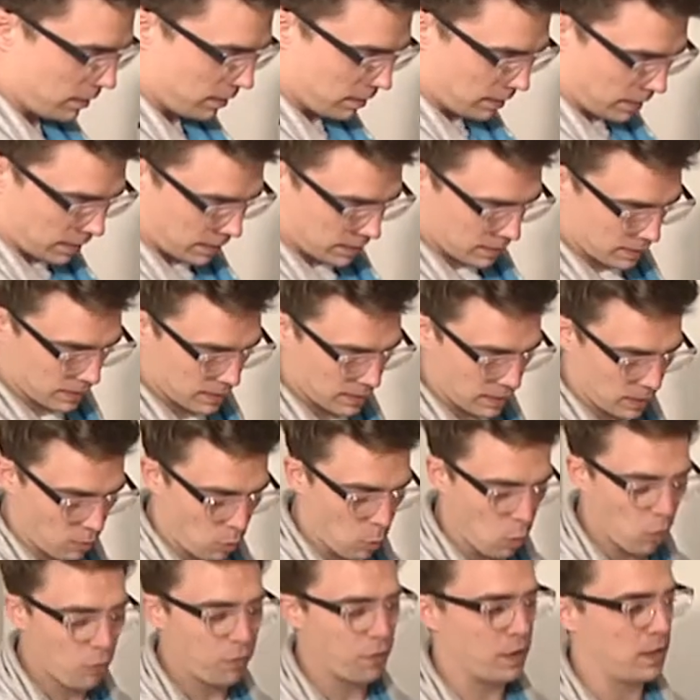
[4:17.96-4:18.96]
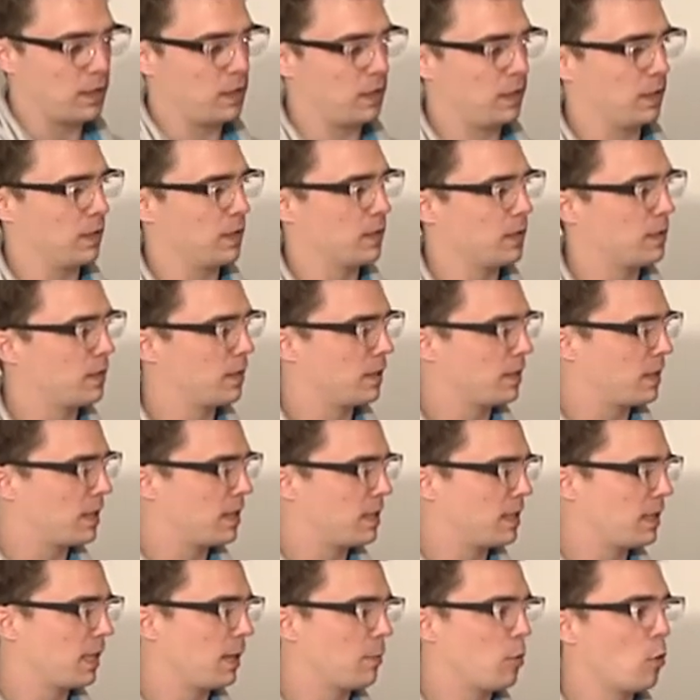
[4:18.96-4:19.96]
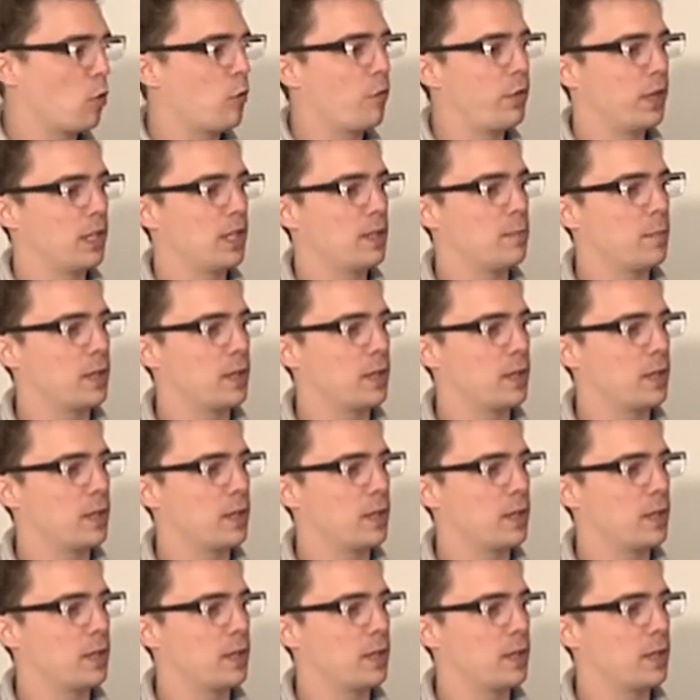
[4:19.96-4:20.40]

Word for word: es sehr hochwertig ist. Das heißt, ich habe hochwertige